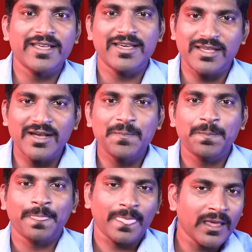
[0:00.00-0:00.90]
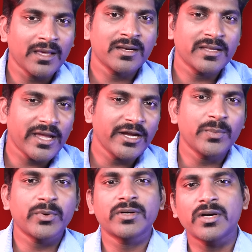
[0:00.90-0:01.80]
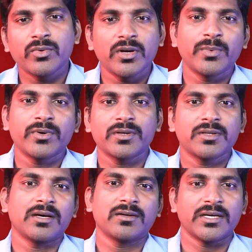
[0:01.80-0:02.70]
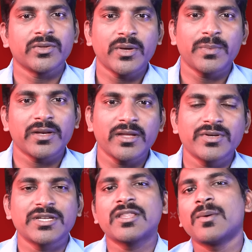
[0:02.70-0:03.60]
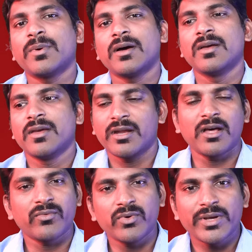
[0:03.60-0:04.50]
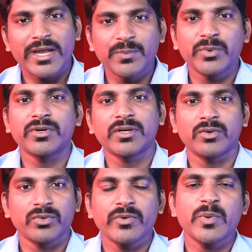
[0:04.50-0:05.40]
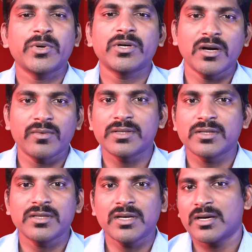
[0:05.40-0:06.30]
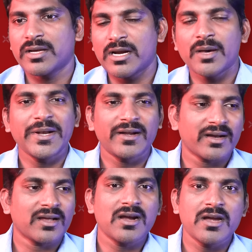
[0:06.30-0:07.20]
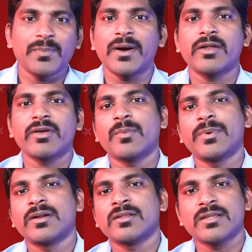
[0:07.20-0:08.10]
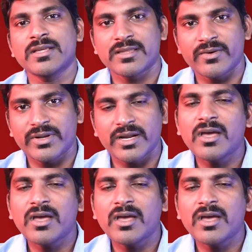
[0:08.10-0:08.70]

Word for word: கிடையாதான் இங்கேருந்து எய்டு பொருட்கள் உள்ளே போகிறது தான் அதுவே பெரிய விஷயந்தான்ப்பா ஏன்னா அவ்வளோ எய்ட் பொருட்கள் உதவி பொருட்கள் வந்தது ஆனால் எல்லாமே ட்ரக்கில் நிப்பாட்டி வைக்கப்பட்டிருந்ததே தவிர